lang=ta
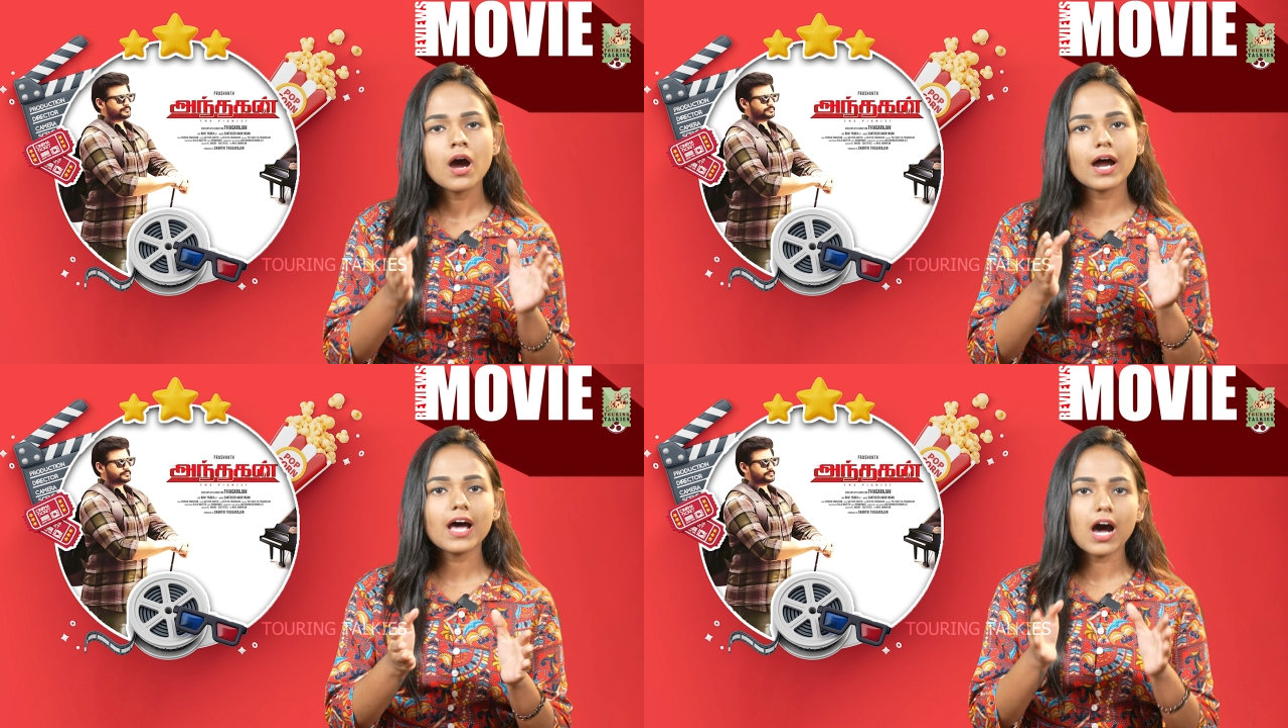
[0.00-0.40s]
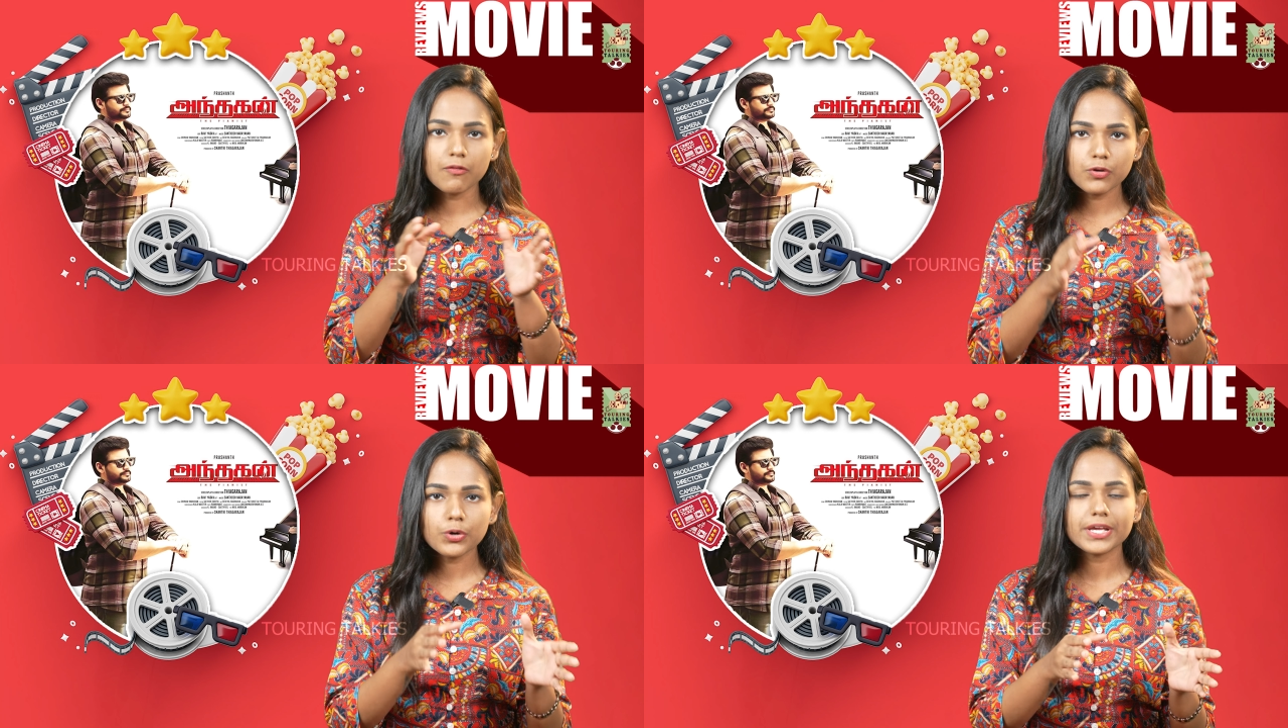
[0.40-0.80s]
ஆனால்
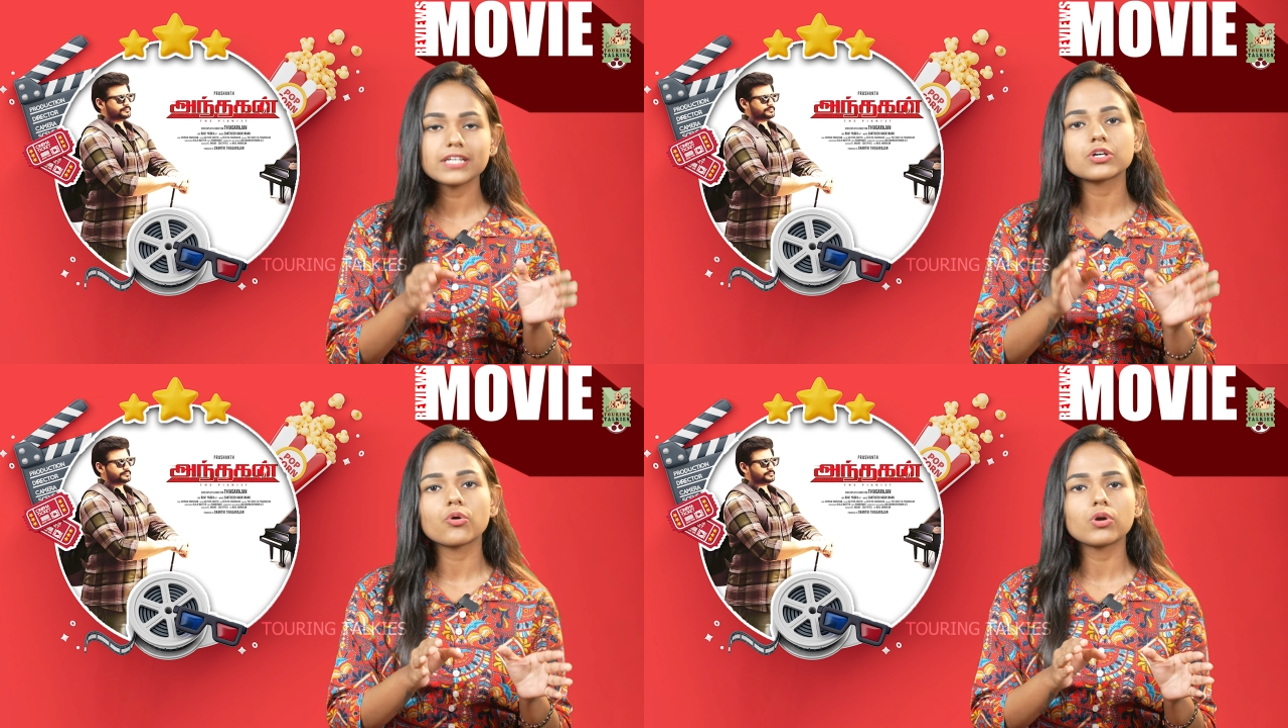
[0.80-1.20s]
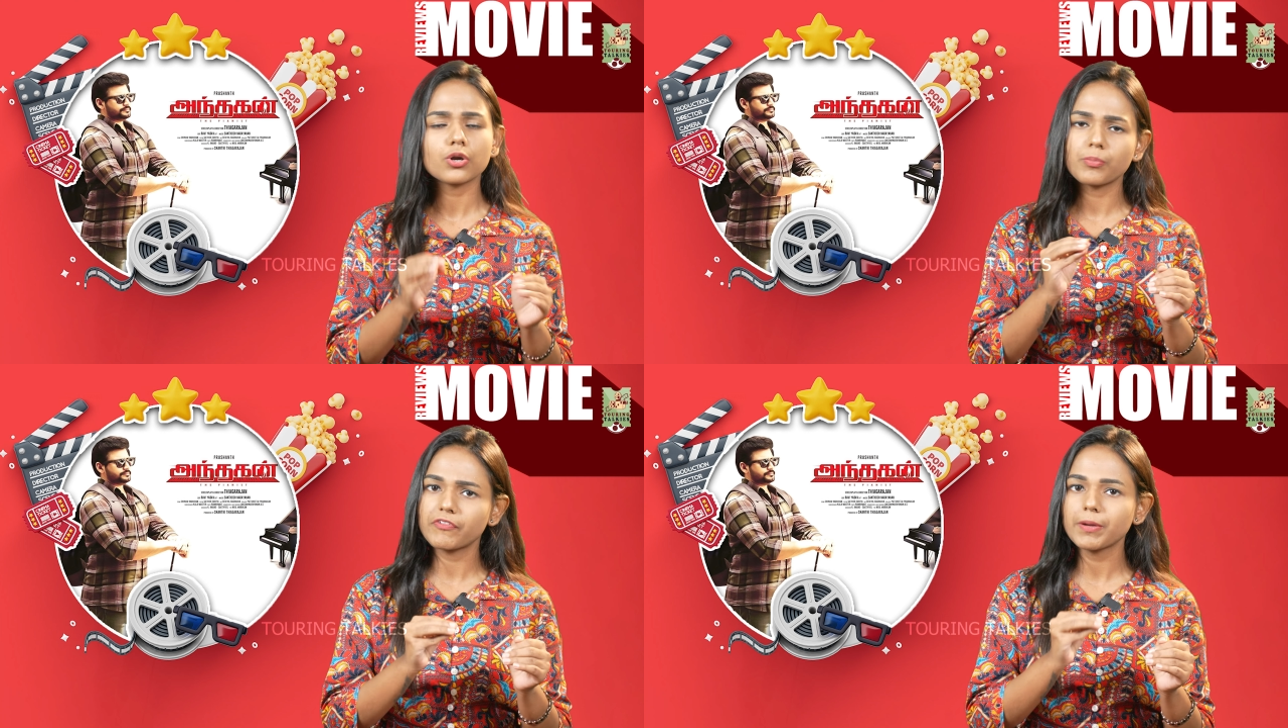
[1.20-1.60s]
அவருடைய அந்த ரோலை
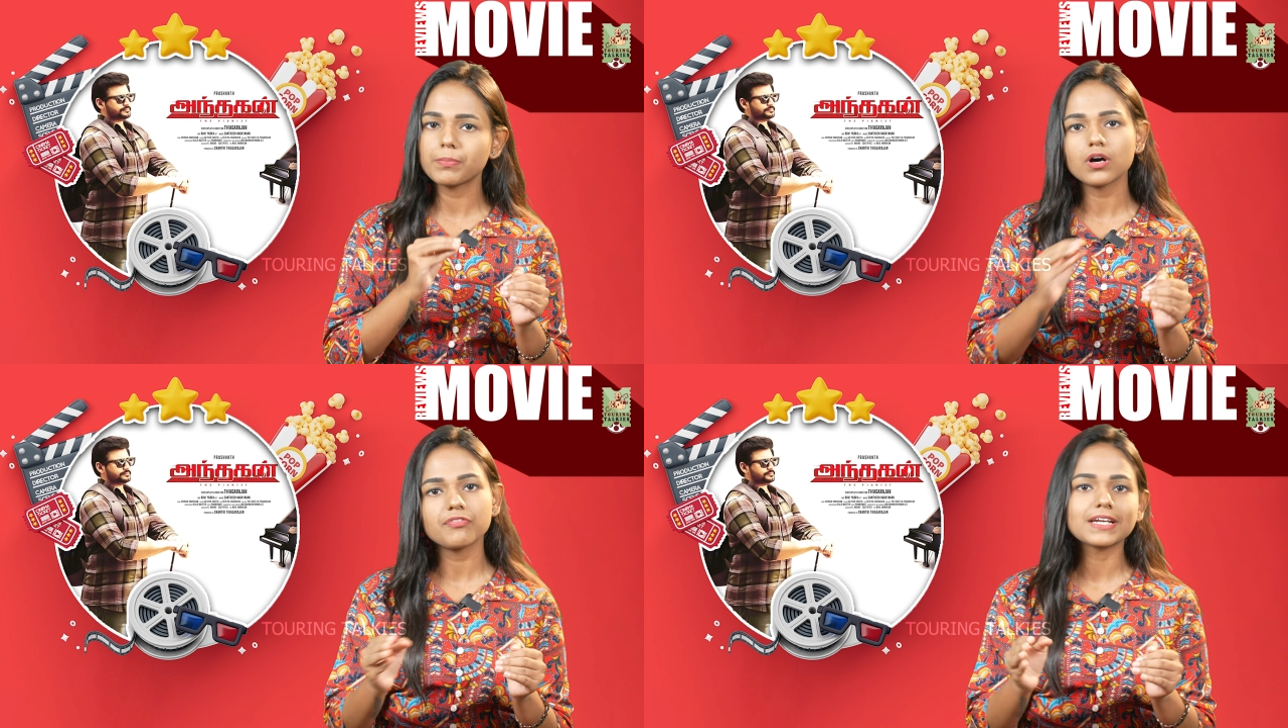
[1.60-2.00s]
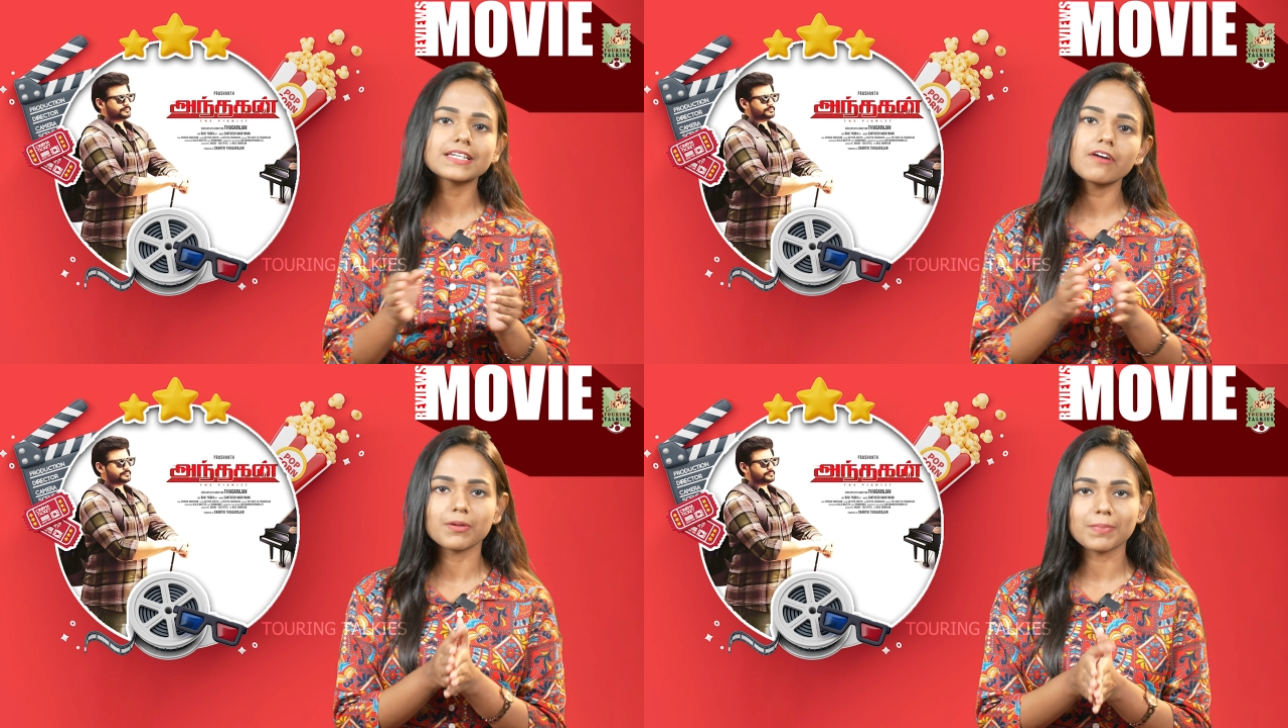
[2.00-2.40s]
ரொம்பவே
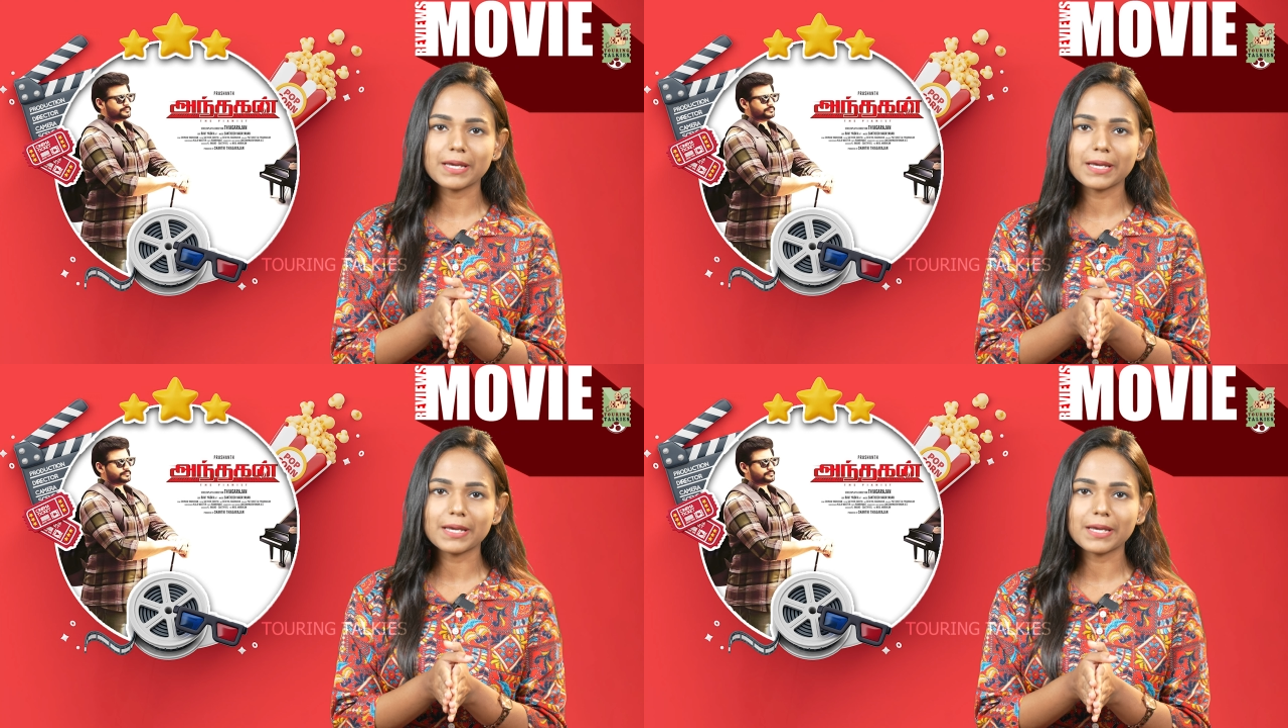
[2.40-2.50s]
பர்ஃபெக்டாக அவர் ப்ளே